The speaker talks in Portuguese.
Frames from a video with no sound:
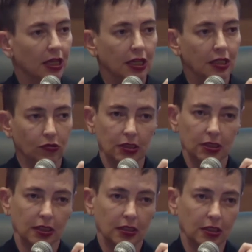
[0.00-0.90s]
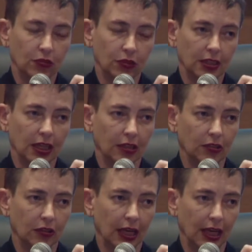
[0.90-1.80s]
e todas as questões
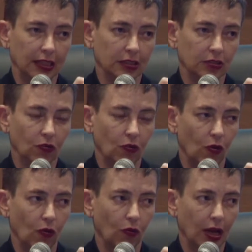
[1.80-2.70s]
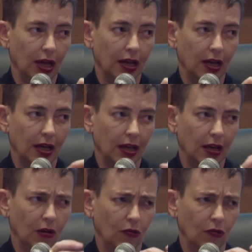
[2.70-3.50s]
relacionadas com uh,